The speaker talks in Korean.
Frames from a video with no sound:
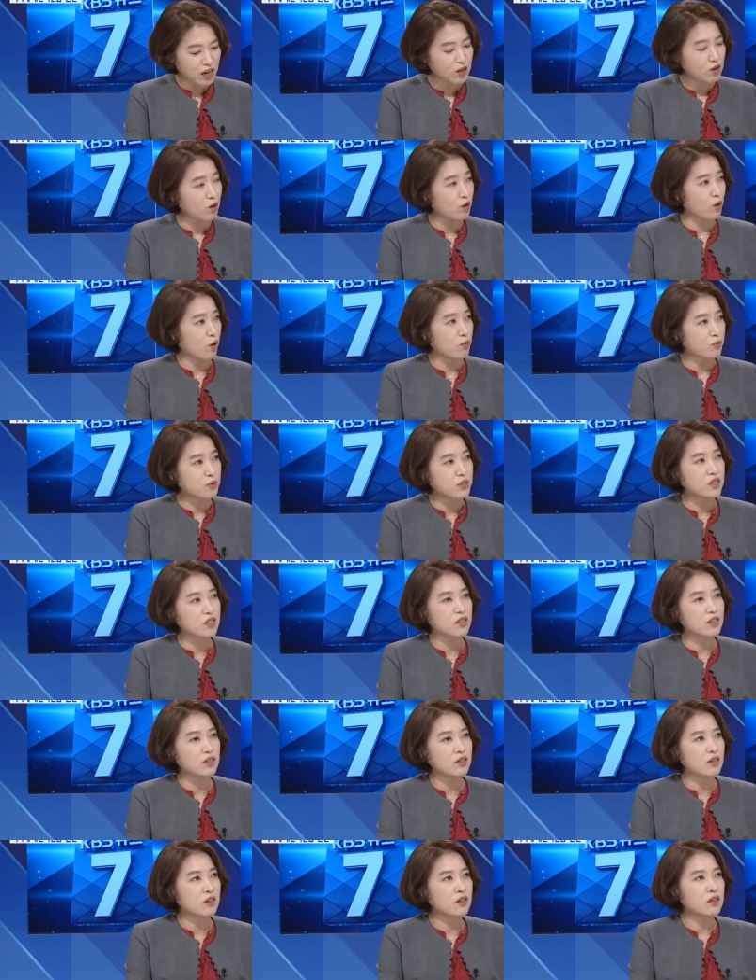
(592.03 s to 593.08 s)
것
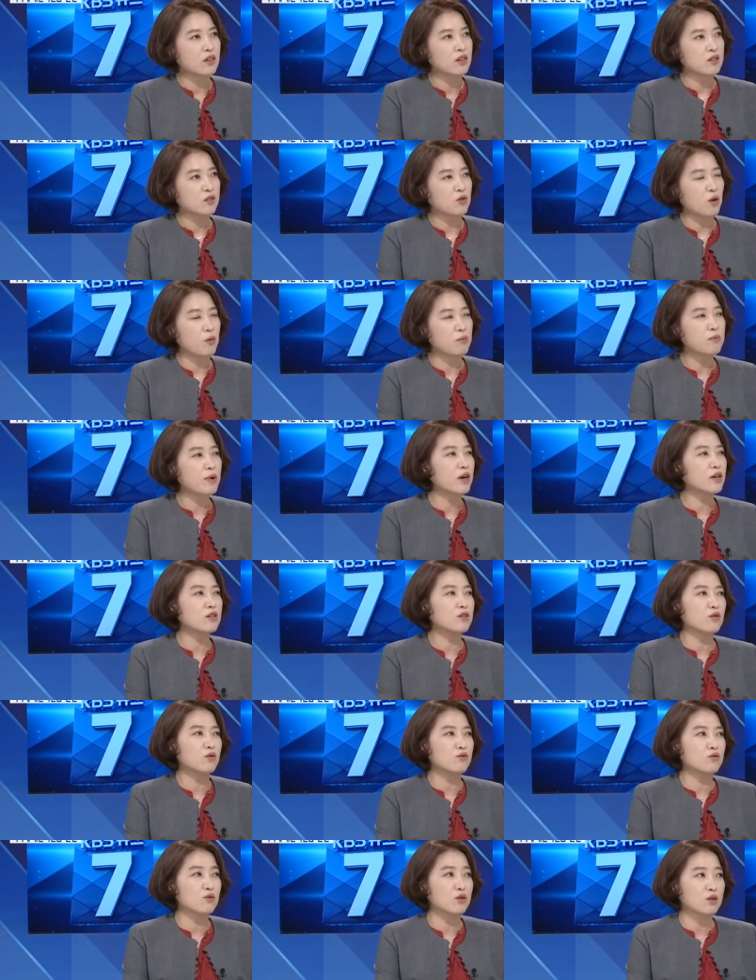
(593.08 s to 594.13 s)
없이
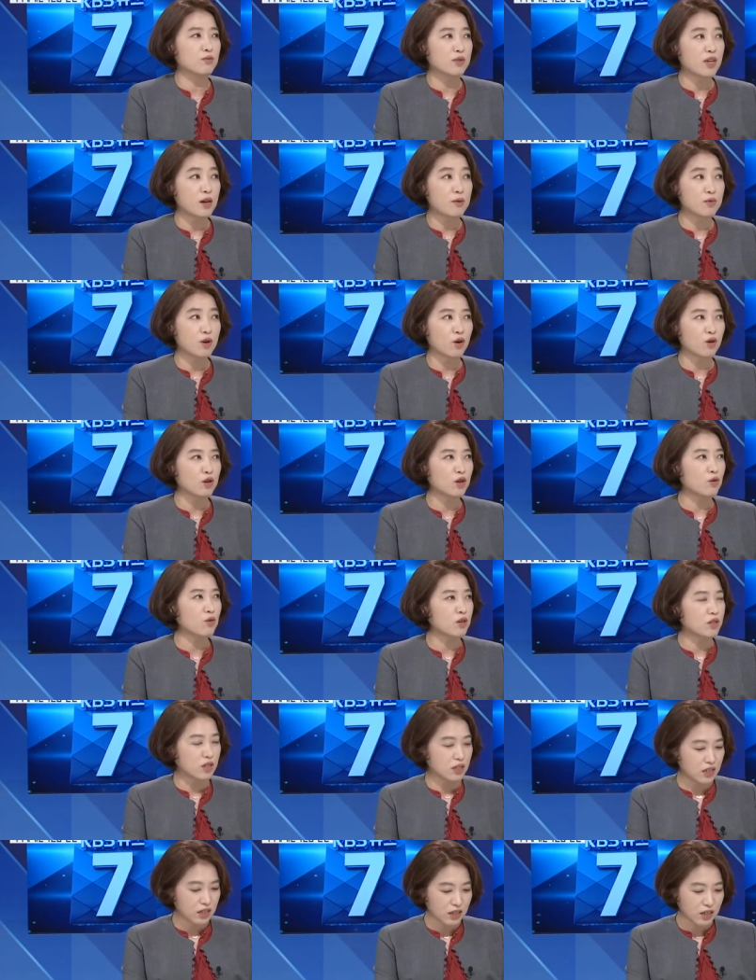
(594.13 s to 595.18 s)
전방위적으로 지금 삶이
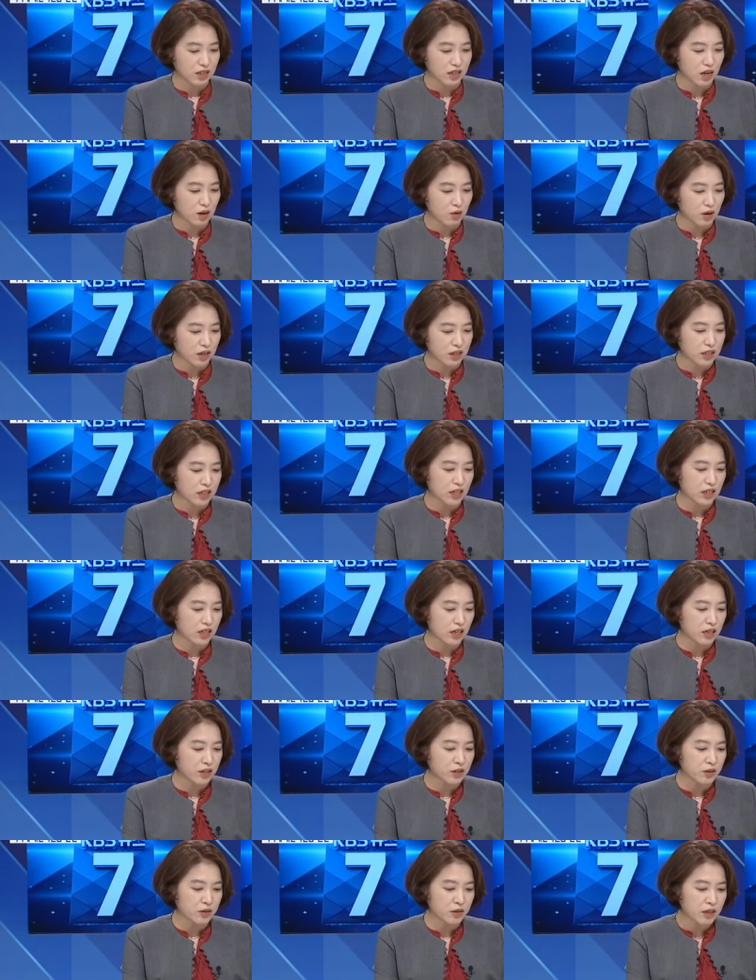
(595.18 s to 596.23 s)
어려워진 예. 이제
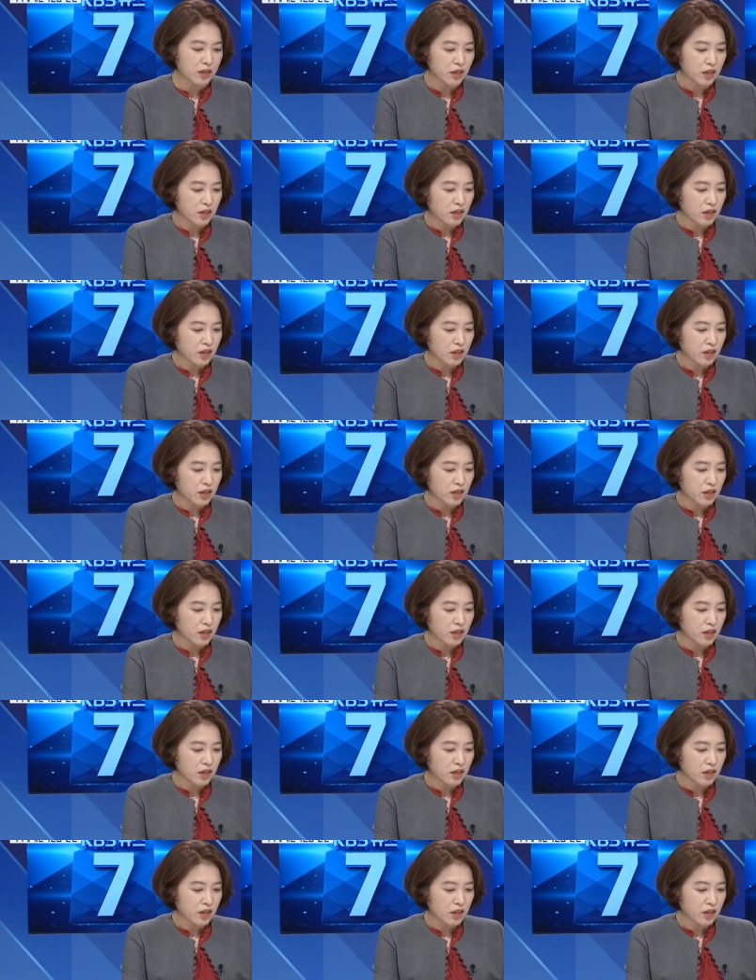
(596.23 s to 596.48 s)
상황이잖아요. 음.